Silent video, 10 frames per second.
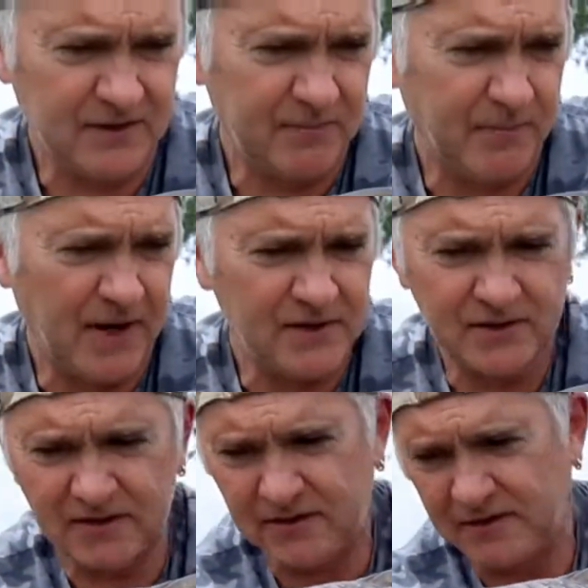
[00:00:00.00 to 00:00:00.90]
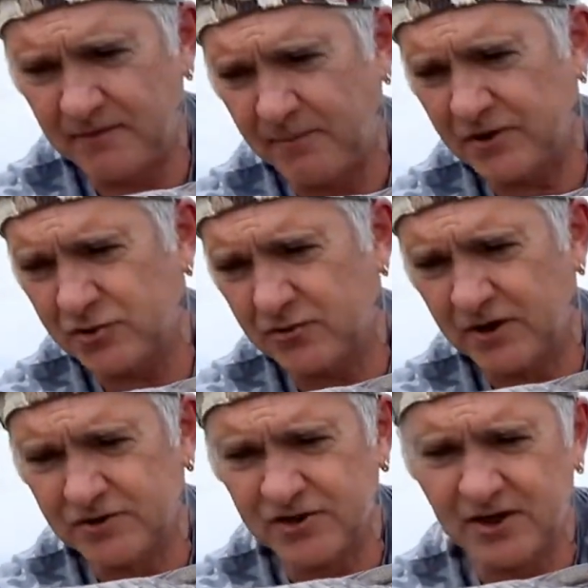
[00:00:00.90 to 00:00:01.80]
di, pan, di, di, di
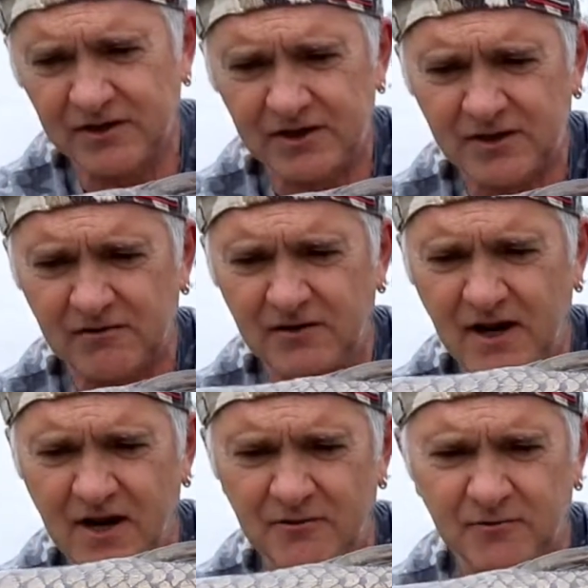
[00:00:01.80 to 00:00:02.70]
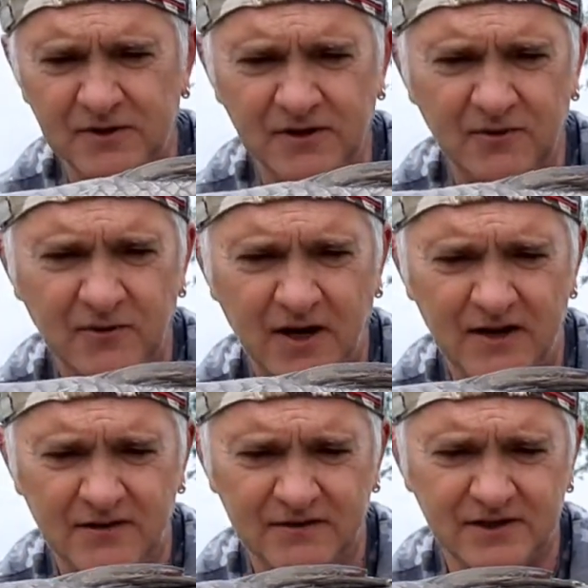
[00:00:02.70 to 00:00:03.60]
pancione gigantesche non ne hanno, quindi ancora
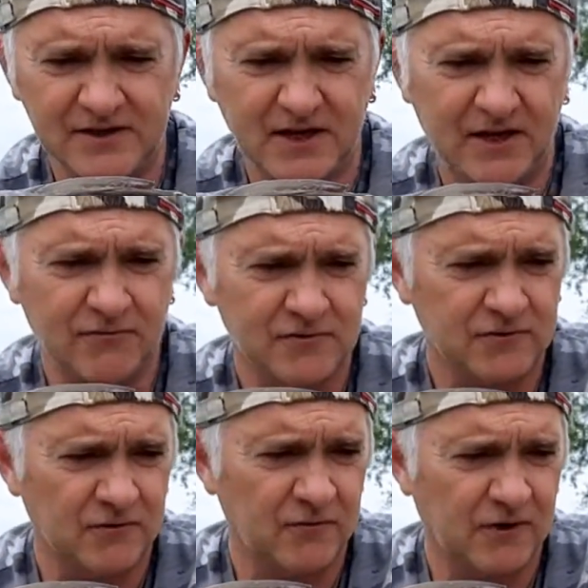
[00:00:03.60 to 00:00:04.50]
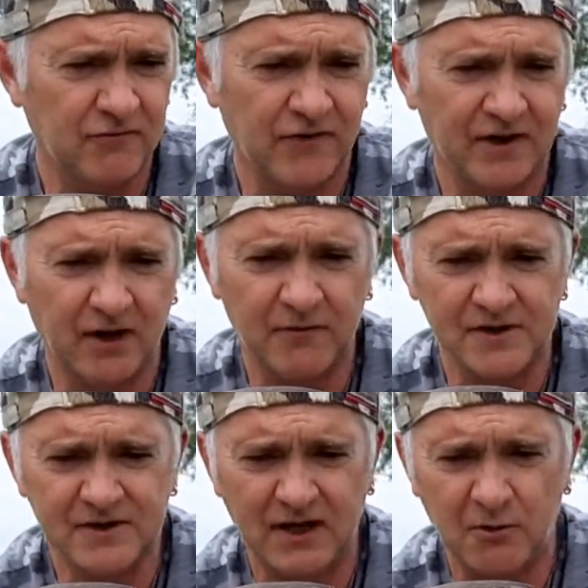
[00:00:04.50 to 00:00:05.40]
direi che non sono ancora in frega
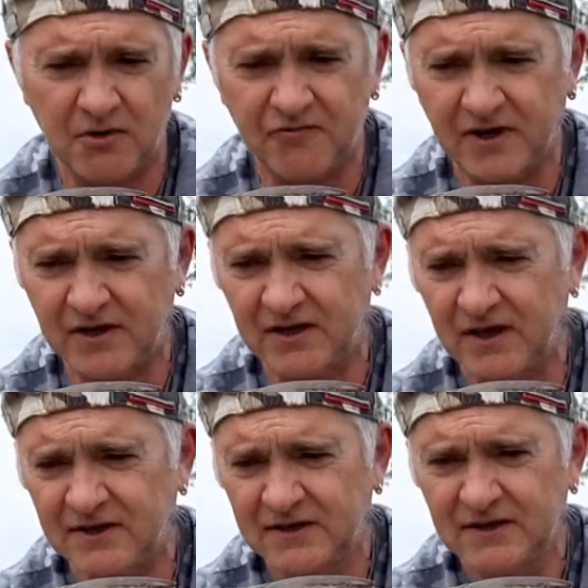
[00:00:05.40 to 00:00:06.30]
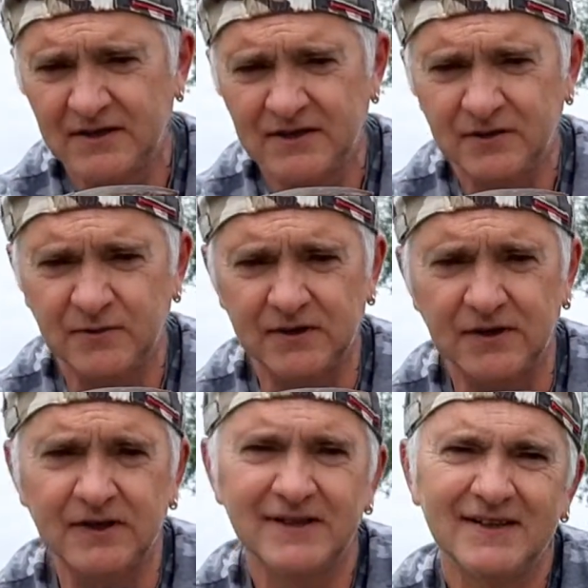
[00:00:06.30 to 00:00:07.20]
queste, l'acqua è fredda,
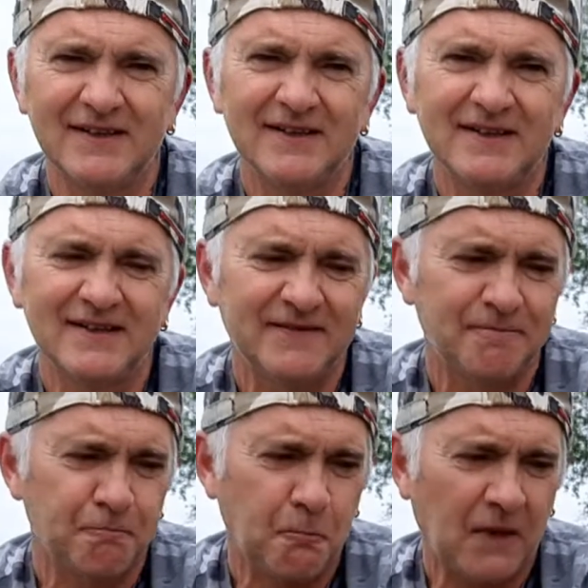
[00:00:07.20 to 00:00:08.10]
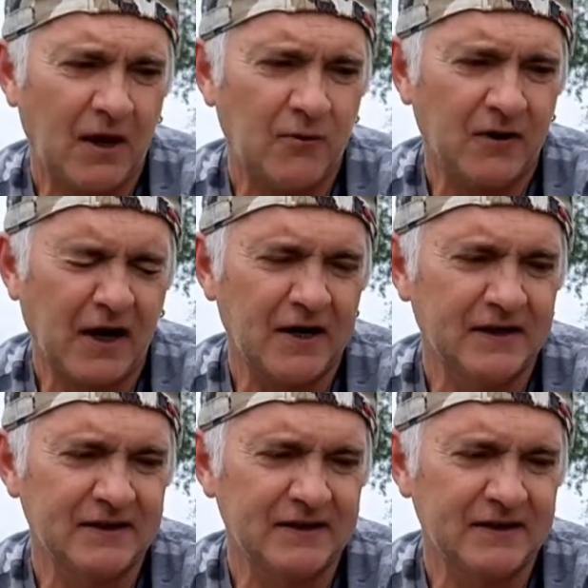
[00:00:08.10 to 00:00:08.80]
quindi ancora